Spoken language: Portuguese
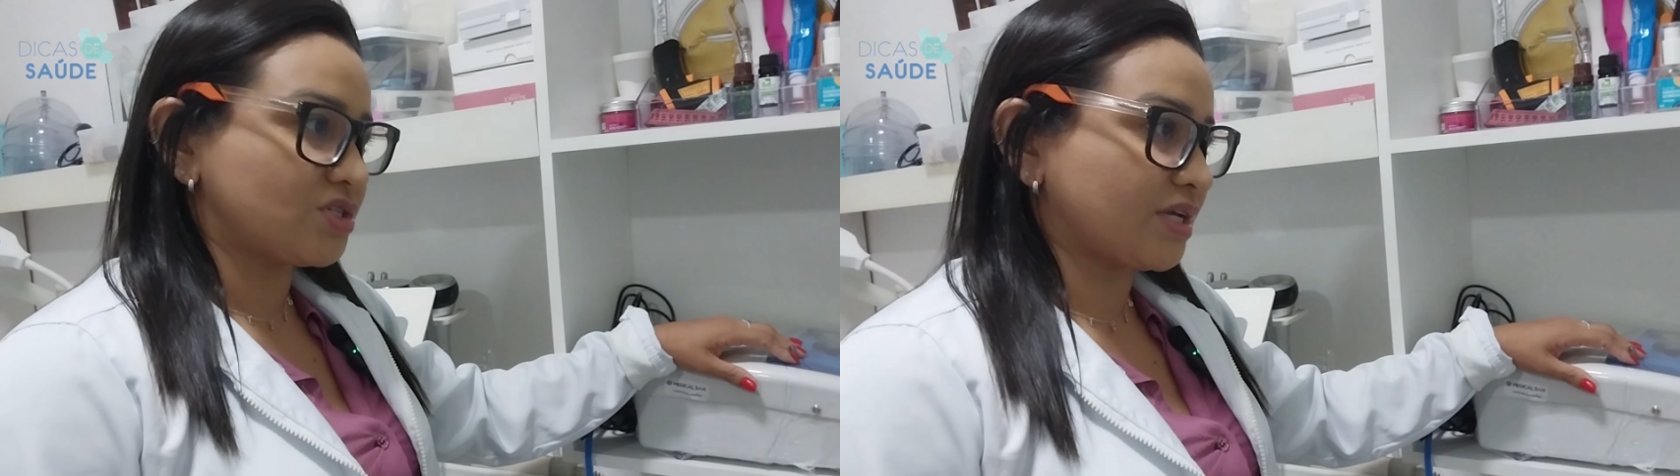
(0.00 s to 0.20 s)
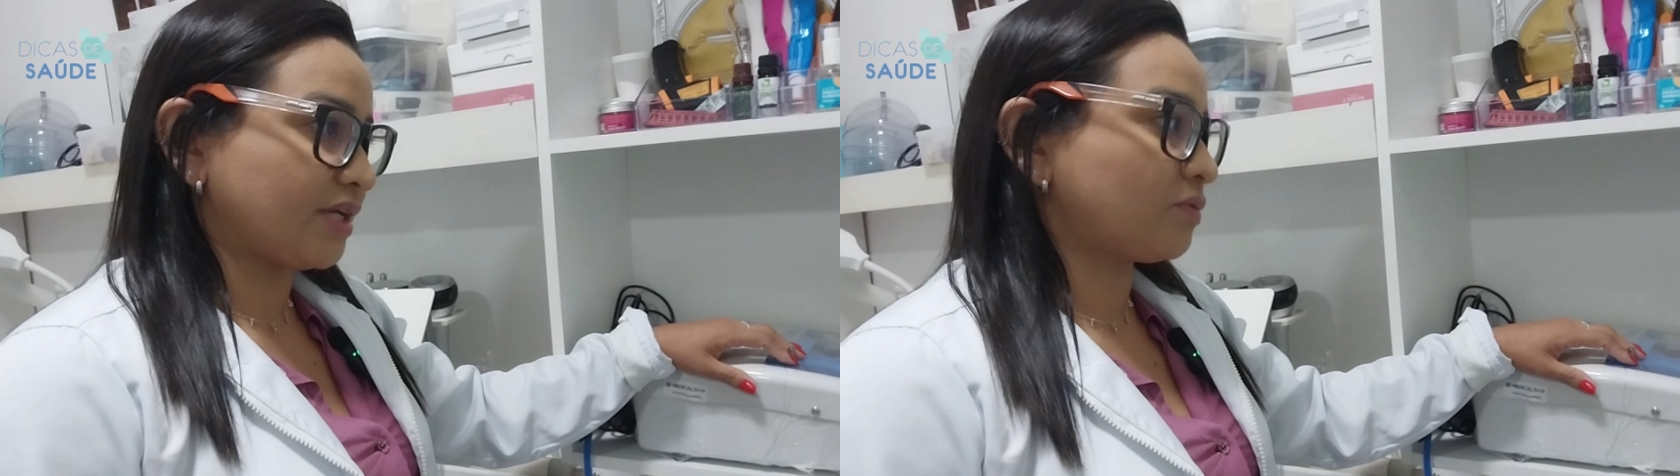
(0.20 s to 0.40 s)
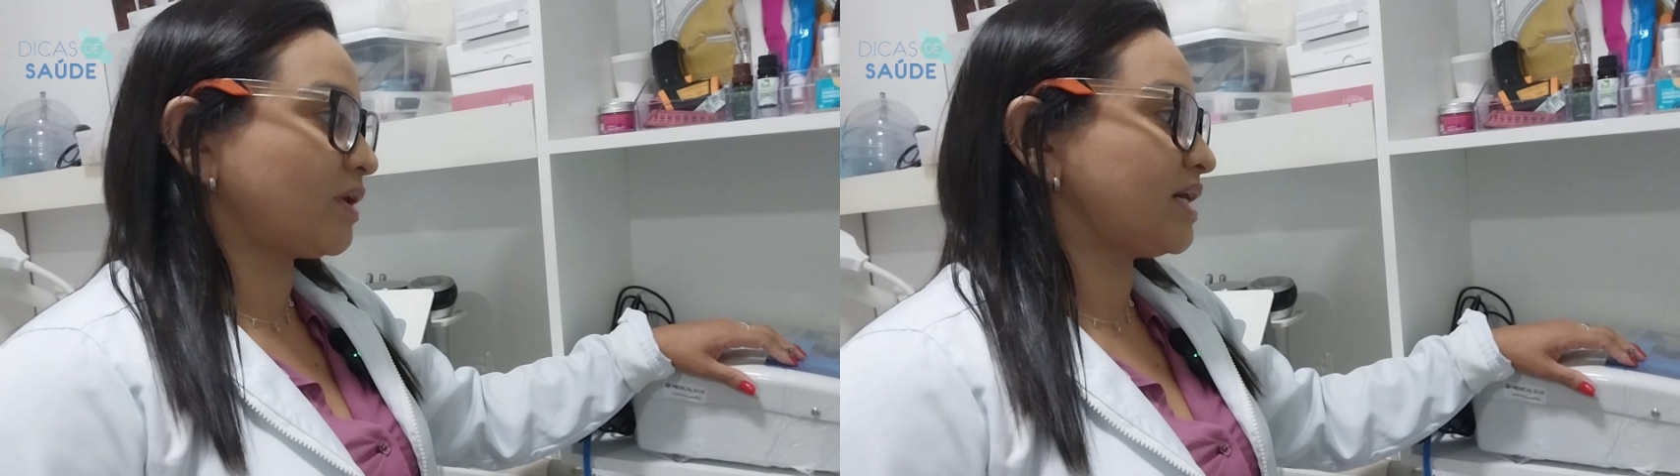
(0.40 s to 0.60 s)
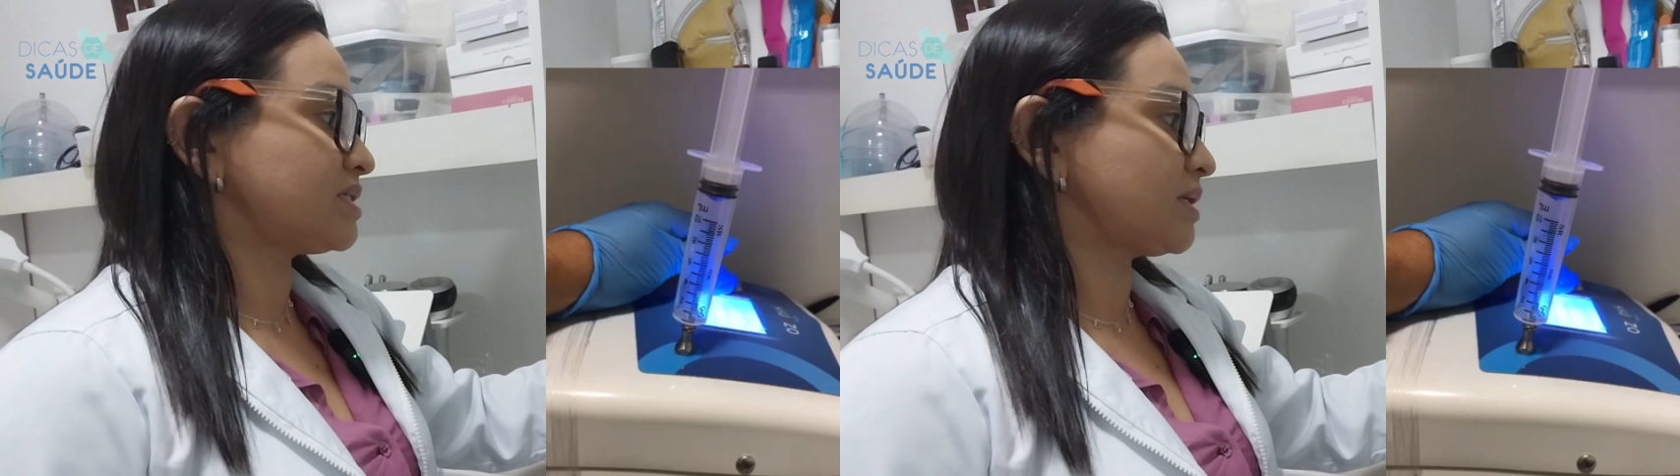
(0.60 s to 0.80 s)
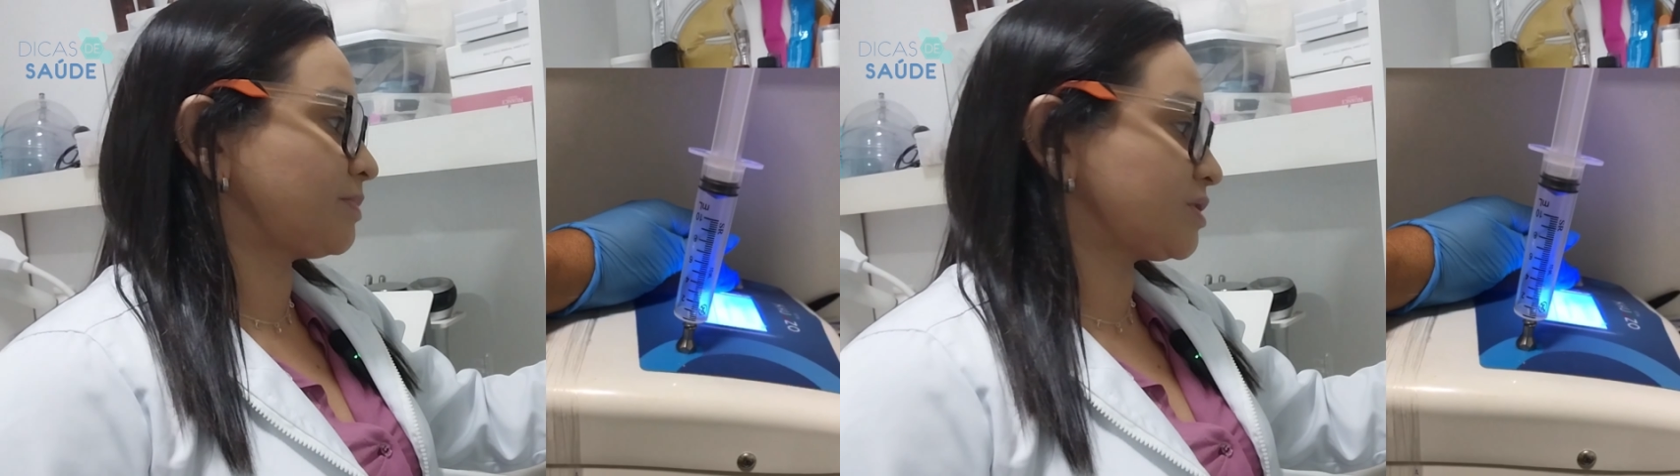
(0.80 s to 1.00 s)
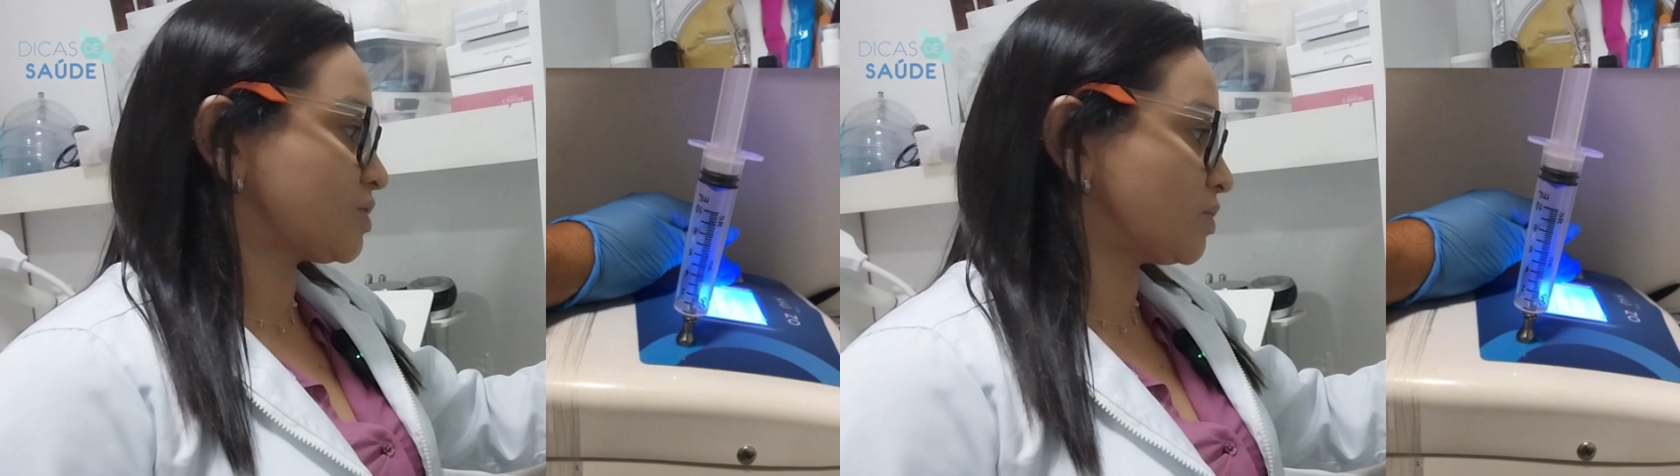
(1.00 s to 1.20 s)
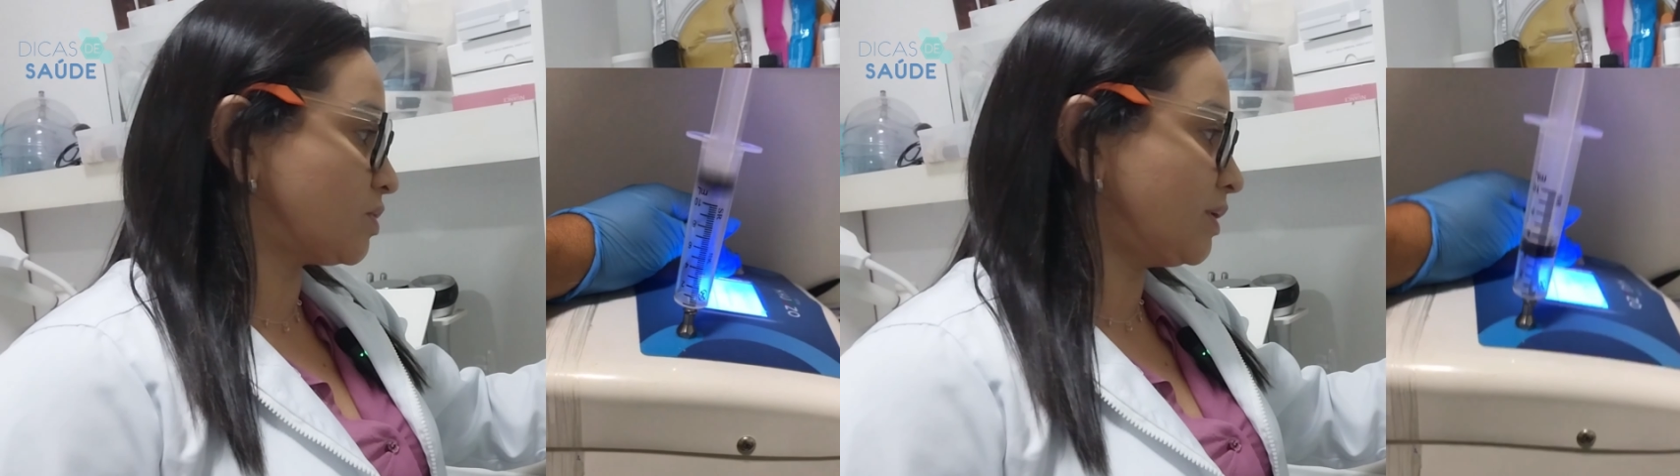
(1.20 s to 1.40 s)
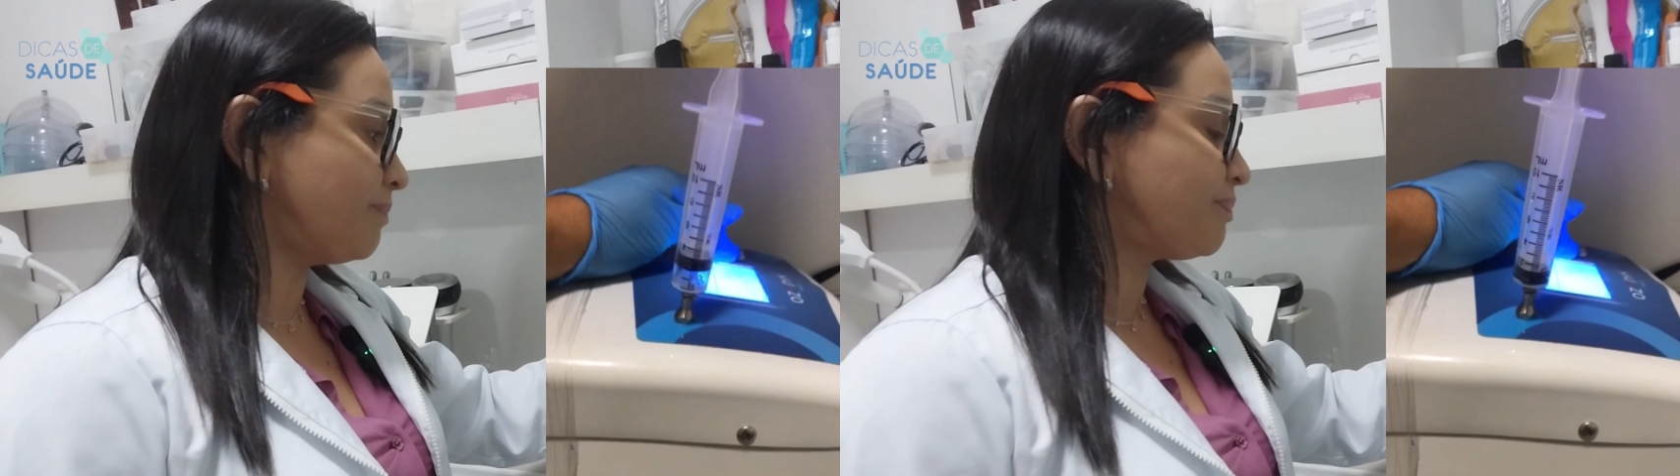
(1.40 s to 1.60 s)
Injeta o gás na
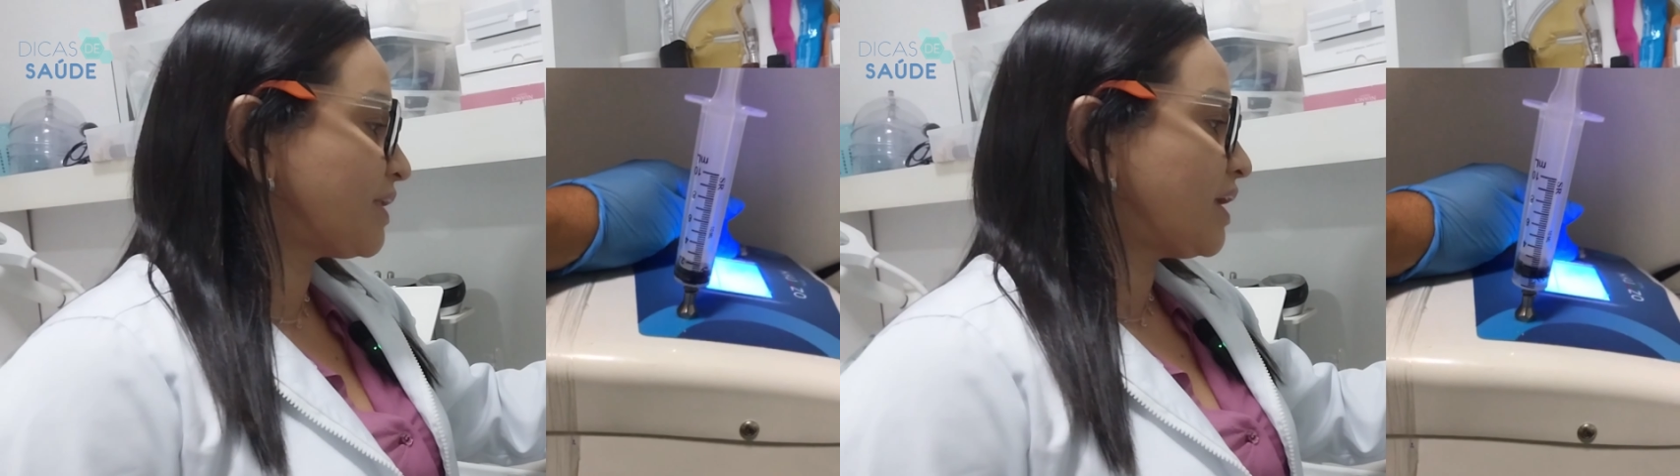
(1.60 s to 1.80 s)
pessoa.